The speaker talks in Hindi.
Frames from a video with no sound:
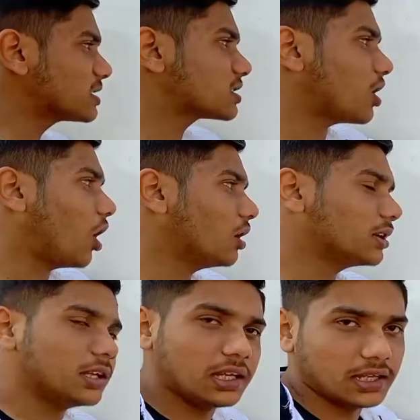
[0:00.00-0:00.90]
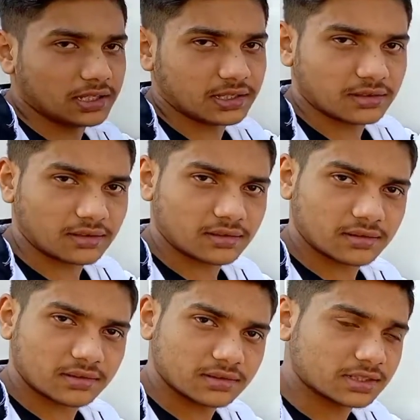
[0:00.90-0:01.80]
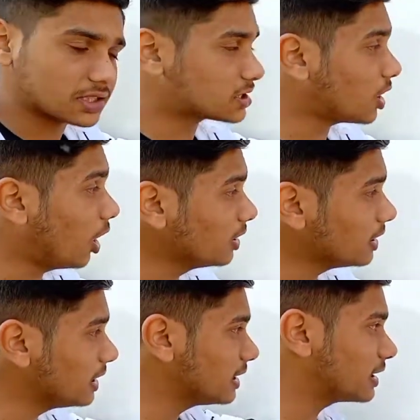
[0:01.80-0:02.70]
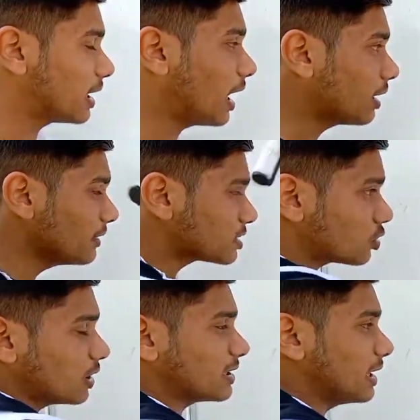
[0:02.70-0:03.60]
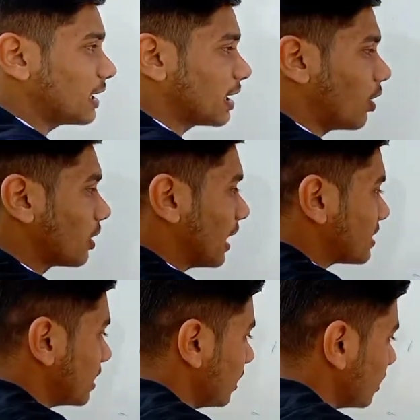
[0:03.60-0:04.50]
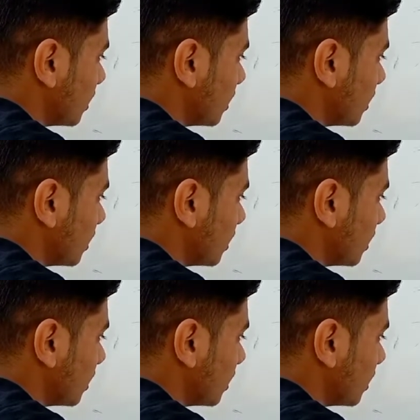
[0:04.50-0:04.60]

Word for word: इज़ कॉल्ड लीनियर दिस इज़ कॉल्ड लीनियर अगर मैं इसको ऐसे लिख रहा हूँ कैसे